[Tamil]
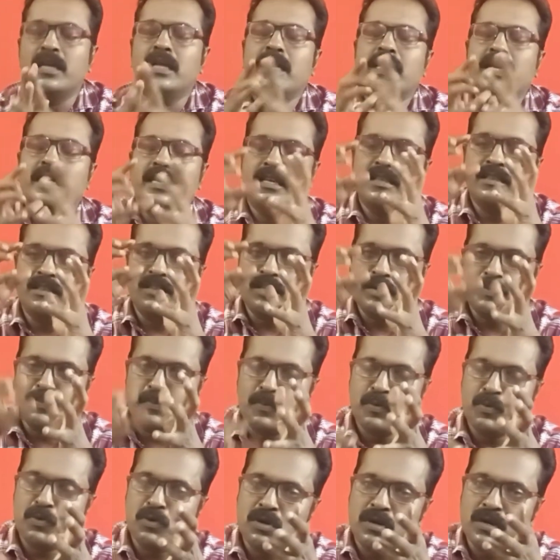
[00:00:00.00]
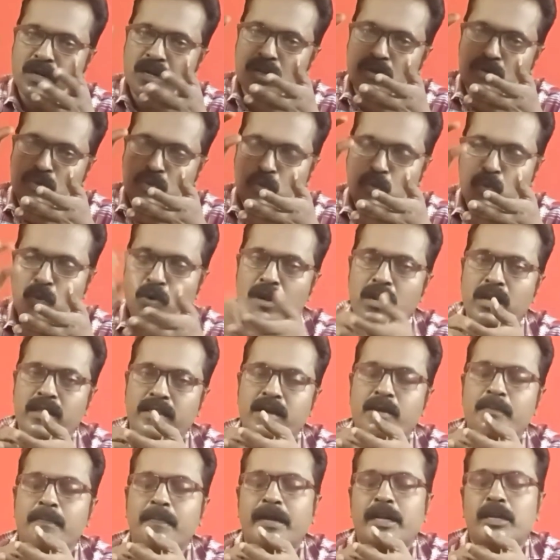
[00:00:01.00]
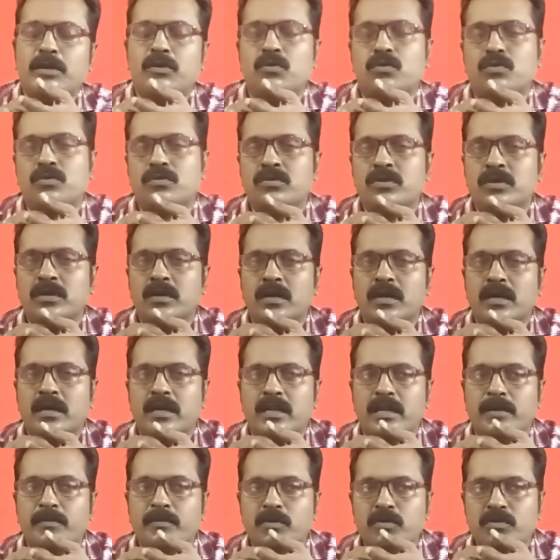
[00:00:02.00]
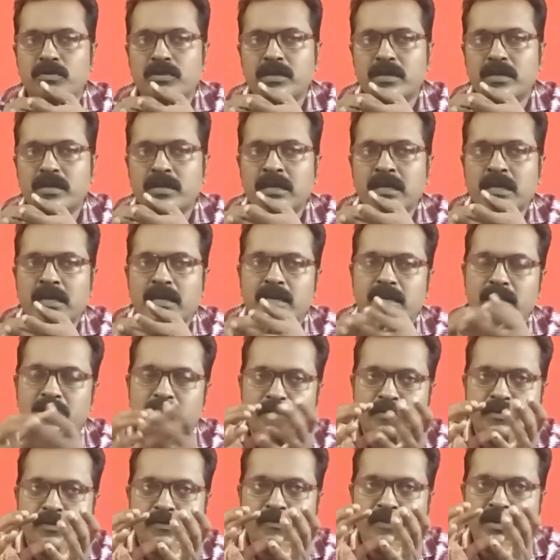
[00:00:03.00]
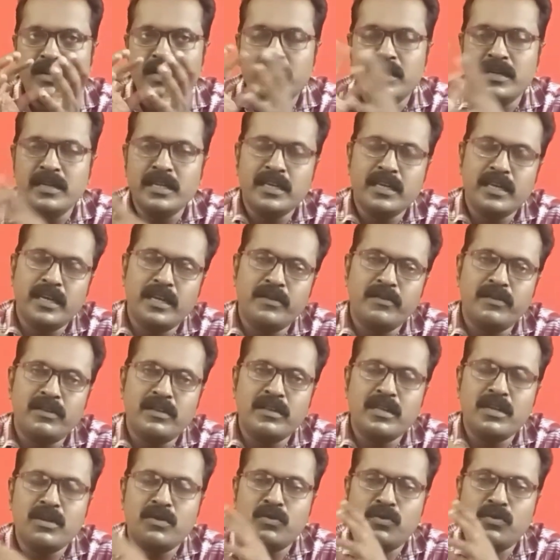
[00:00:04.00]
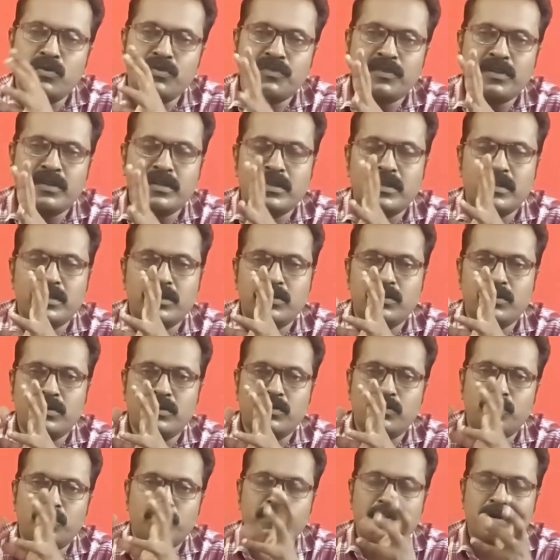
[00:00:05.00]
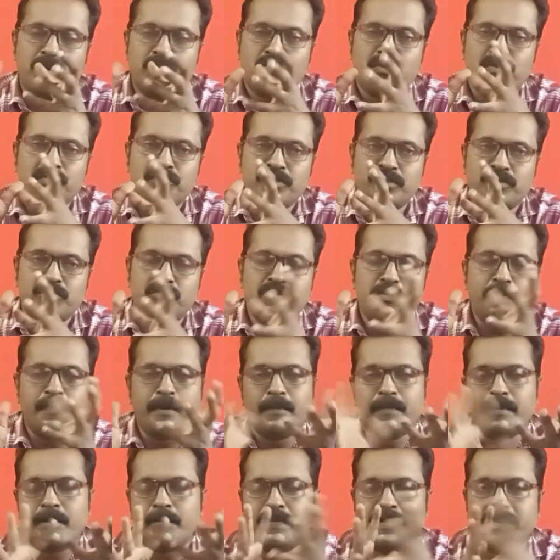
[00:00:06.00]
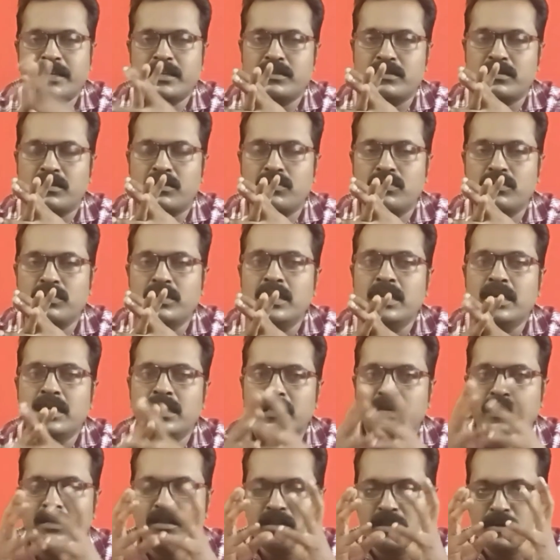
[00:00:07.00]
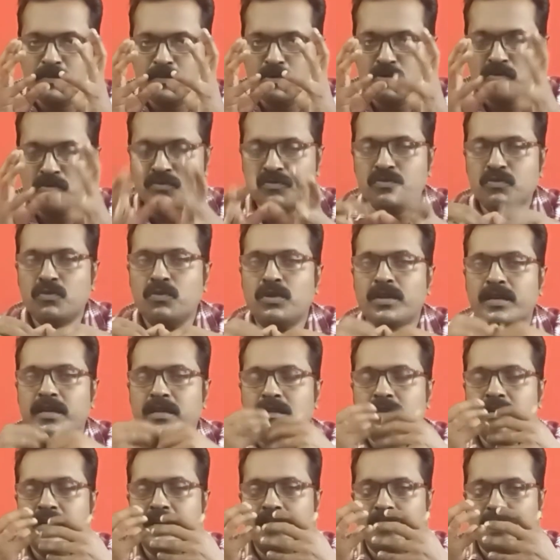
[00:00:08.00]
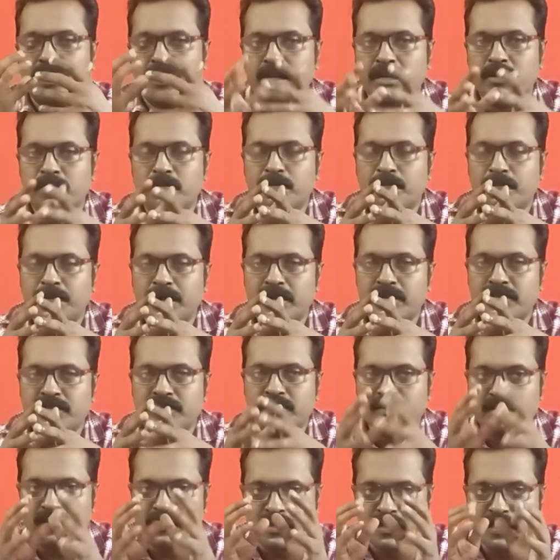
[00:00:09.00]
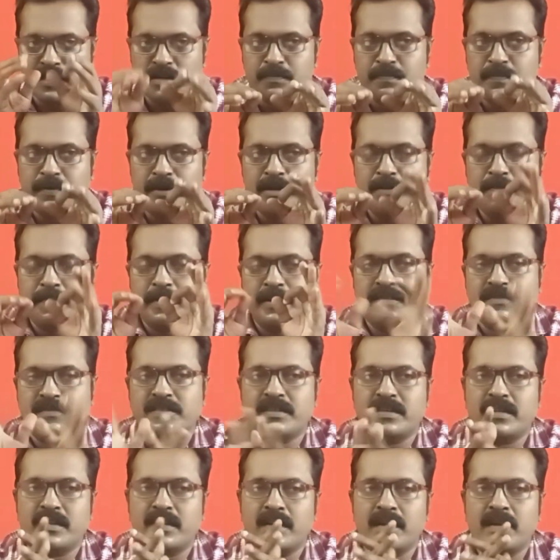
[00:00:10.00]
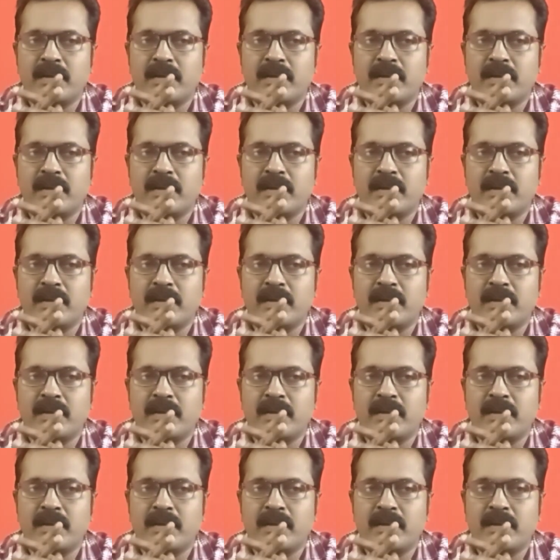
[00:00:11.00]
இந்த புக்குகளுக்கு உள்ளே தான் படிக்கணும் நம்ம வந்து இது வெளியில் நீங்கள் எவ்வளோ தான் நோட்ஸ்லேருந்து ஒன் மார்க் கொஸ்டின் வந்து ப்ரிப்பேர் பண்ணிக்கிட்டாலும் இந்த புக்ஸ்குள்ளேருந்து கண்டி படித்து ரீட் பண்ணி படிச்சிங்கன்னா